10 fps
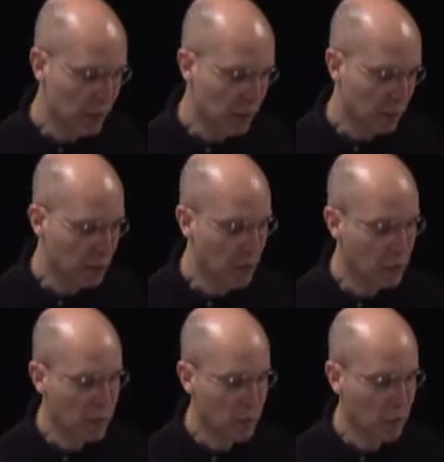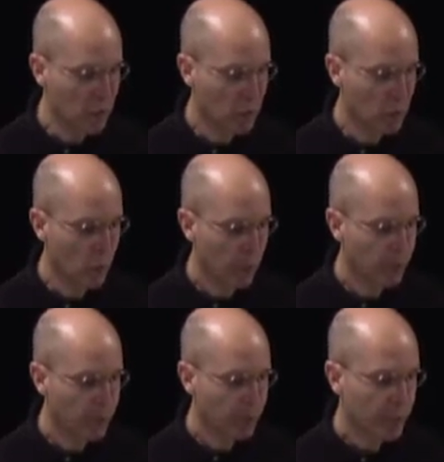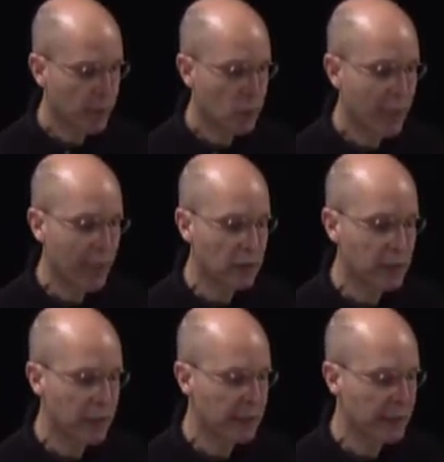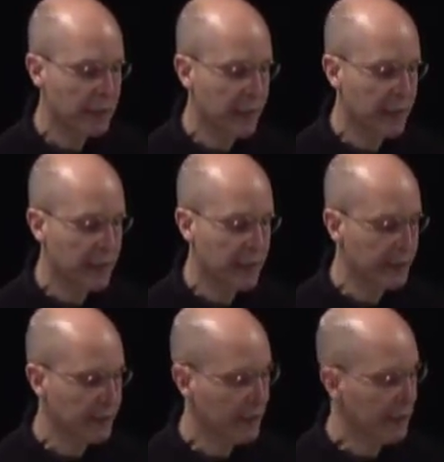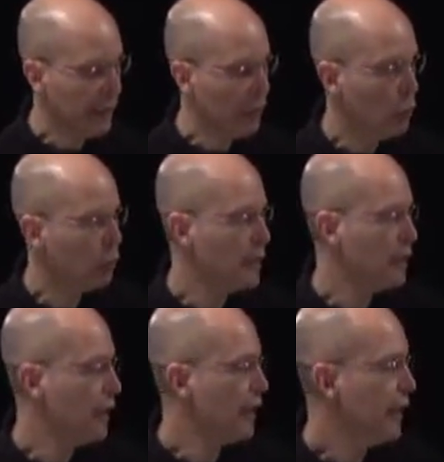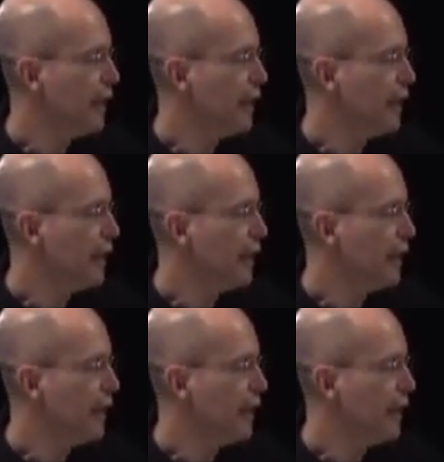livro é o livro do Carlos Castaneda, é uma estranha